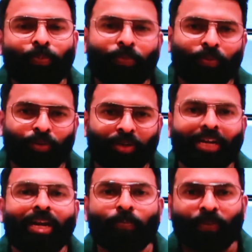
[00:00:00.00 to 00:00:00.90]
ஒரு
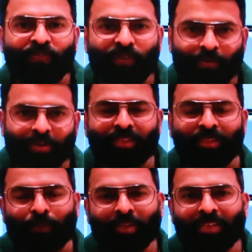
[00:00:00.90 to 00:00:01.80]
ஒரு கிரேட்
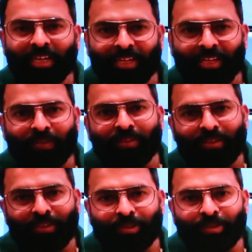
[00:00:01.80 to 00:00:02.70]
பர்ஃபார்மராக இந்த படத்தில்
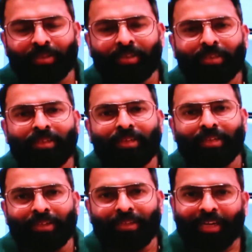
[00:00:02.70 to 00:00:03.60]
நீங்கள் வந்து
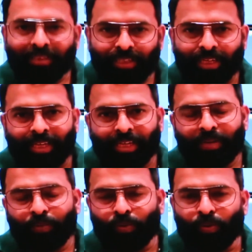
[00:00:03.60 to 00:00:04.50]

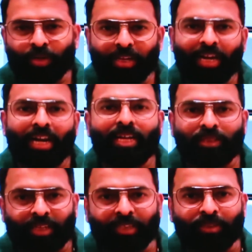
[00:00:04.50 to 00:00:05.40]
நடிச்சிருக்கீங்க உங்களுடைய
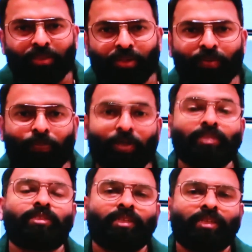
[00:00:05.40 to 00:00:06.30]
எல்லா ஸ்ட்ரெங்ஸையும்
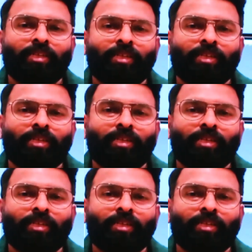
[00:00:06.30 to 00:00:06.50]
ப்ளஸ்